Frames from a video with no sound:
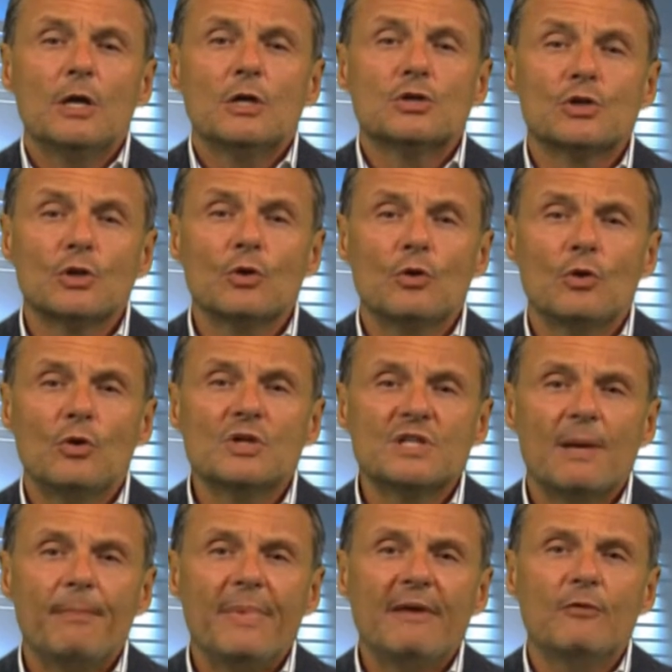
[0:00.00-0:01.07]
Sono
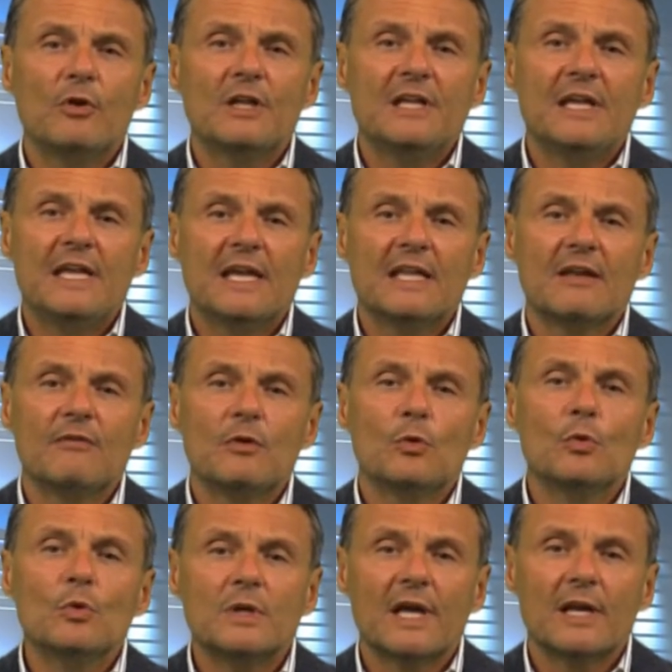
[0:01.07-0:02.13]
consapevole di chiedervi un
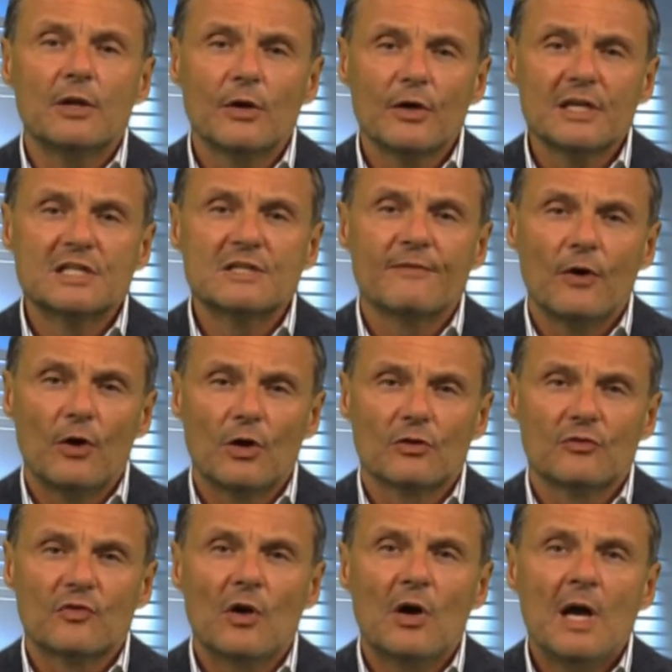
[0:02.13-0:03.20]
ulteriore
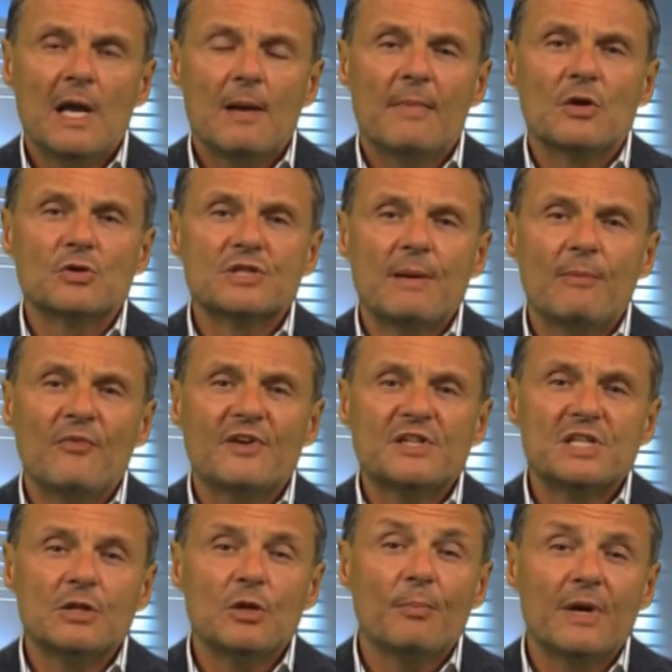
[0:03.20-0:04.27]
sforzo, ma lo stiamo
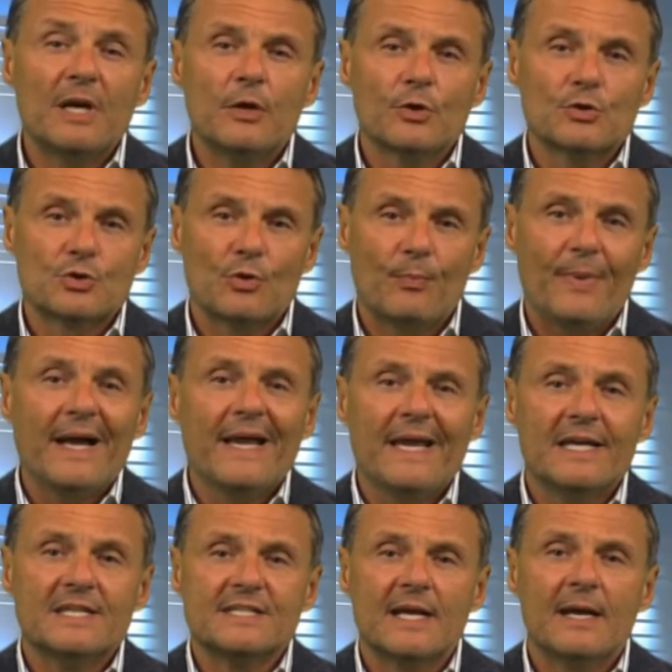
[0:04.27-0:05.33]
facendo per il nostro
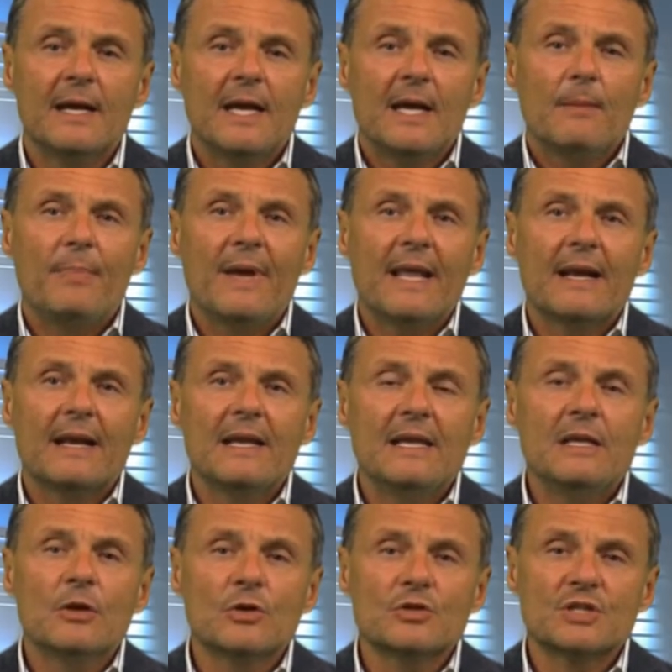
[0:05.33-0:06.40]
Paese, per
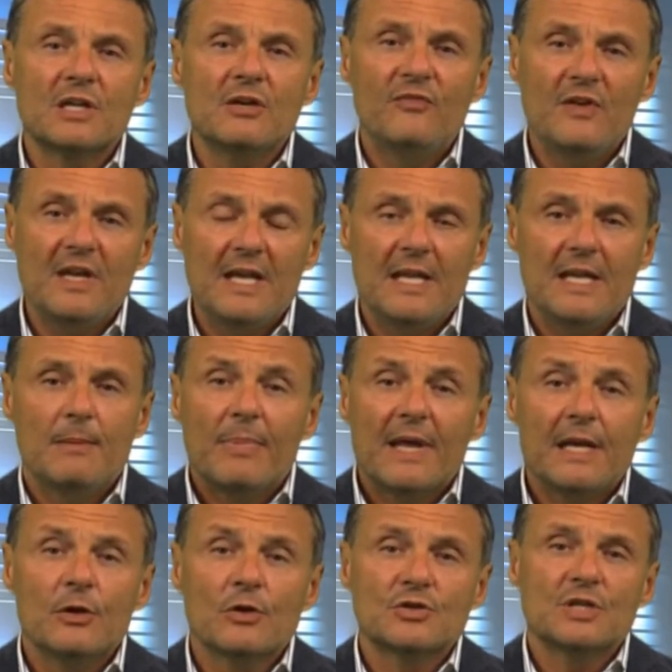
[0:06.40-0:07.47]
i nostri figli,
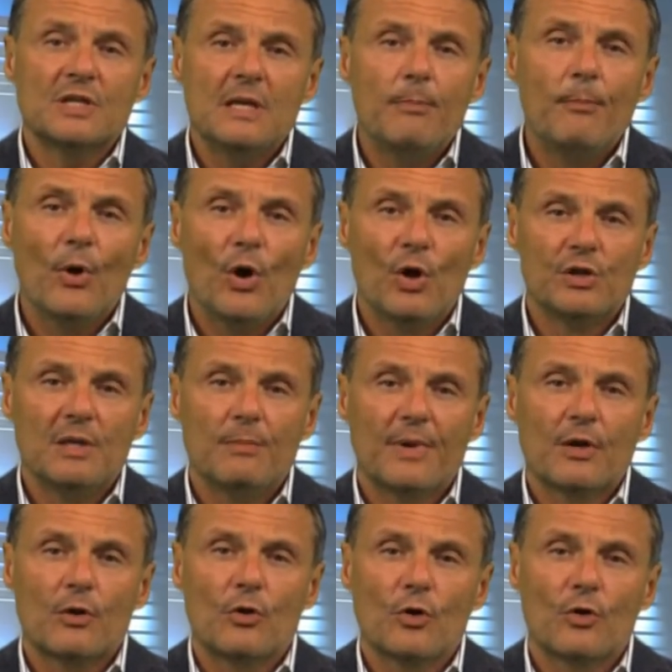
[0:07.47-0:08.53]
per i nostri nipoti,
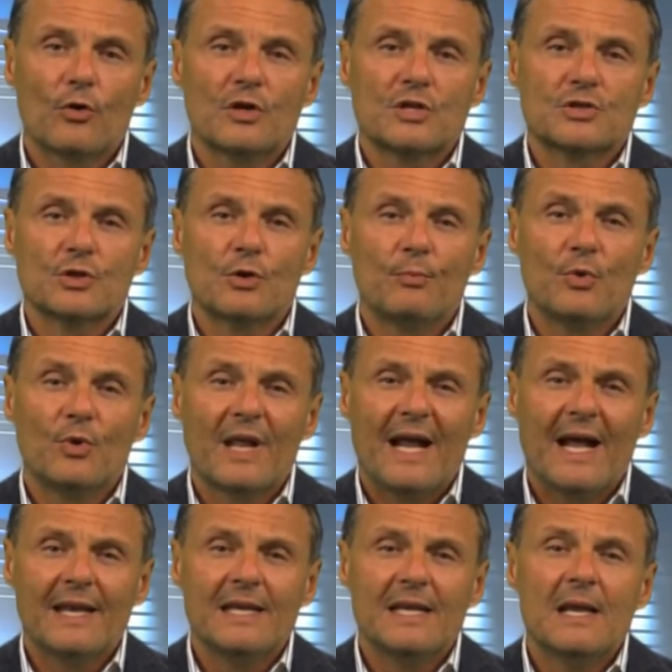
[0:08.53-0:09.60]
per coloro che sono più
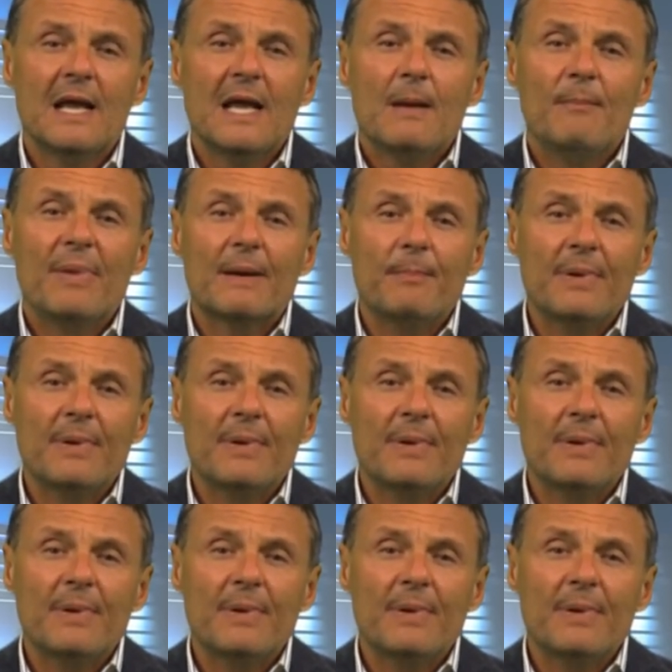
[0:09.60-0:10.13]
grandi, per